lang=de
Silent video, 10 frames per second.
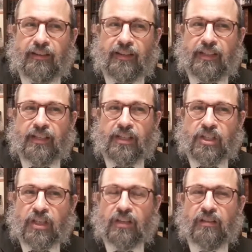diese
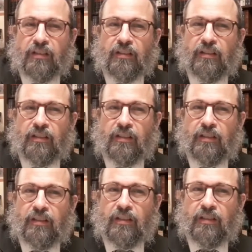Geschichte,
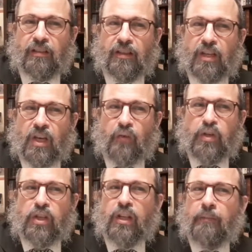
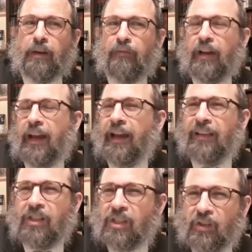versteht man
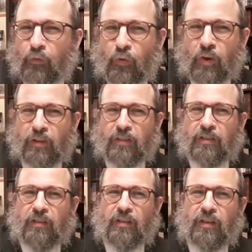vielleicht nicht sofort,
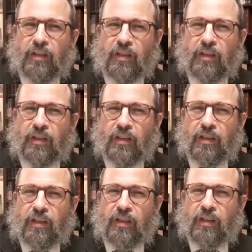
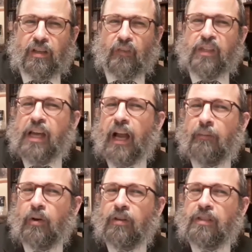
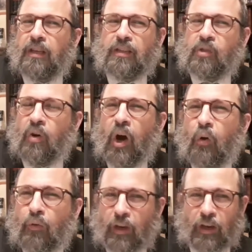weshalb Gott sich so
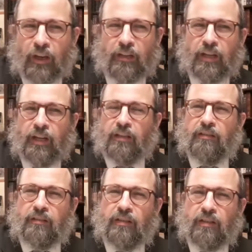aufgeregt hat.